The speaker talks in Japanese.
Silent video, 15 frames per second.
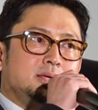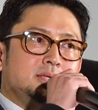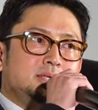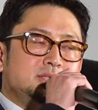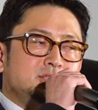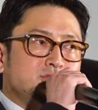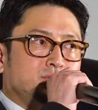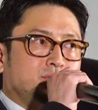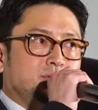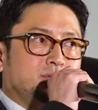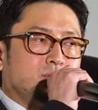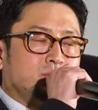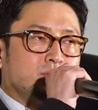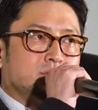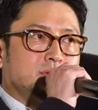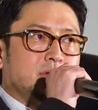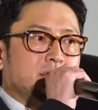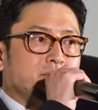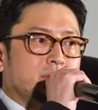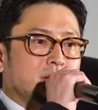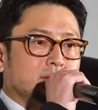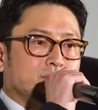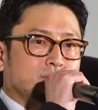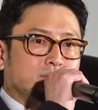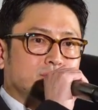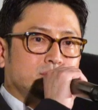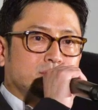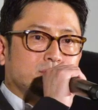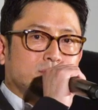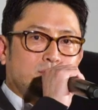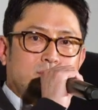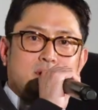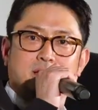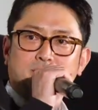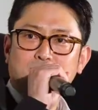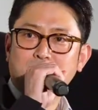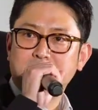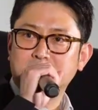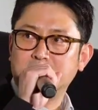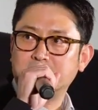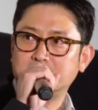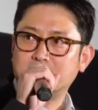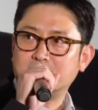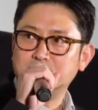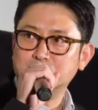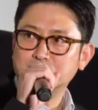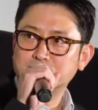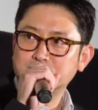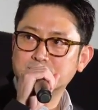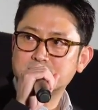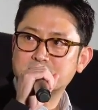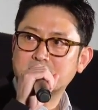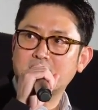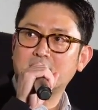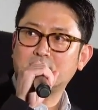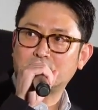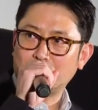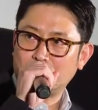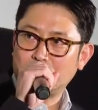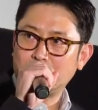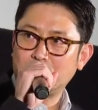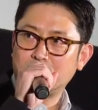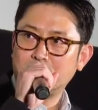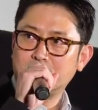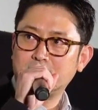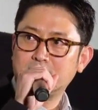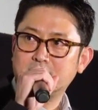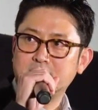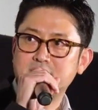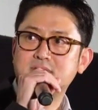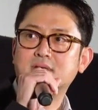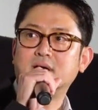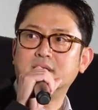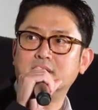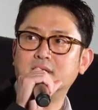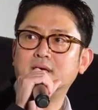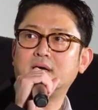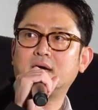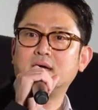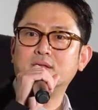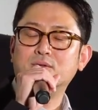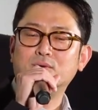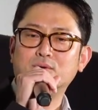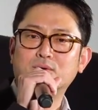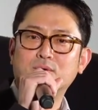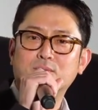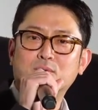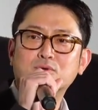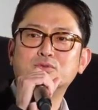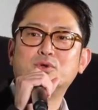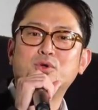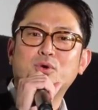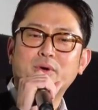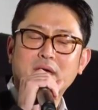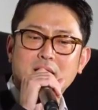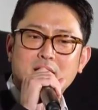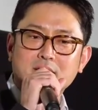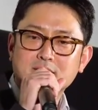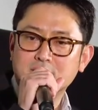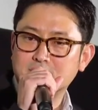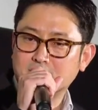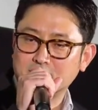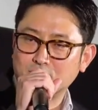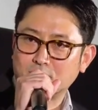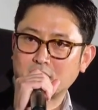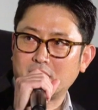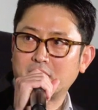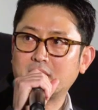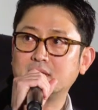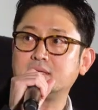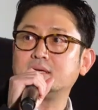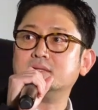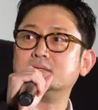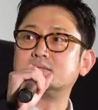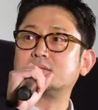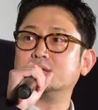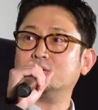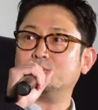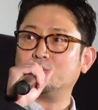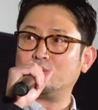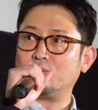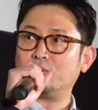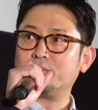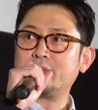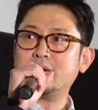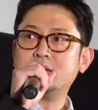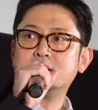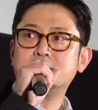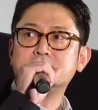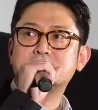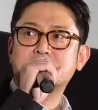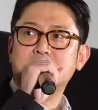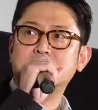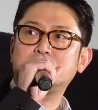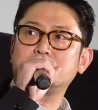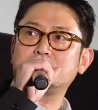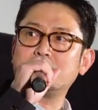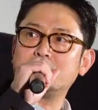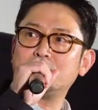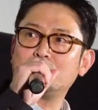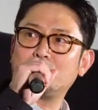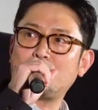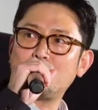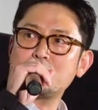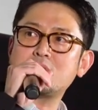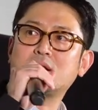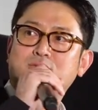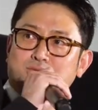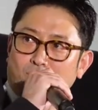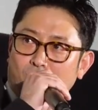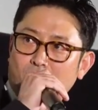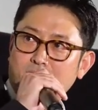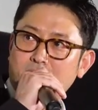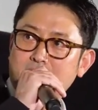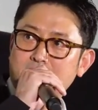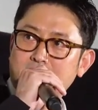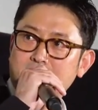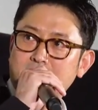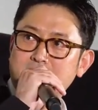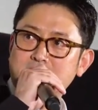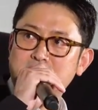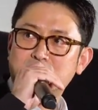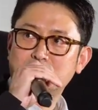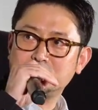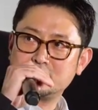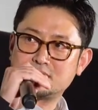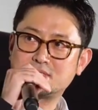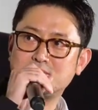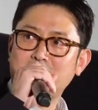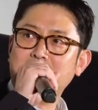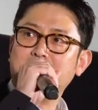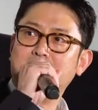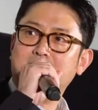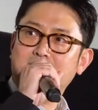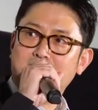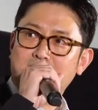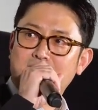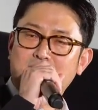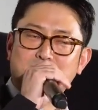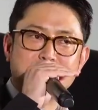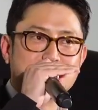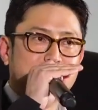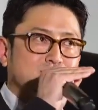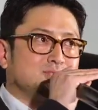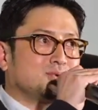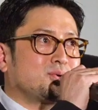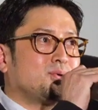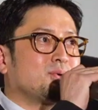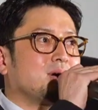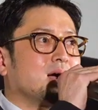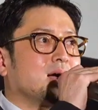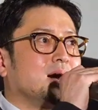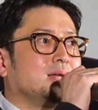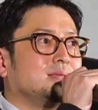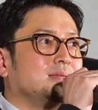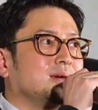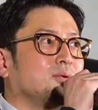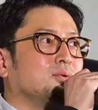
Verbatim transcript: 印象に残ったのはあの後半の方に出てきたムーンスケートですかね、はい、あの、はい、僕の表現が合ってるかどうか分かんないんですけどもスケートってあの音楽と一緒に滑ってこう相乗効果があっ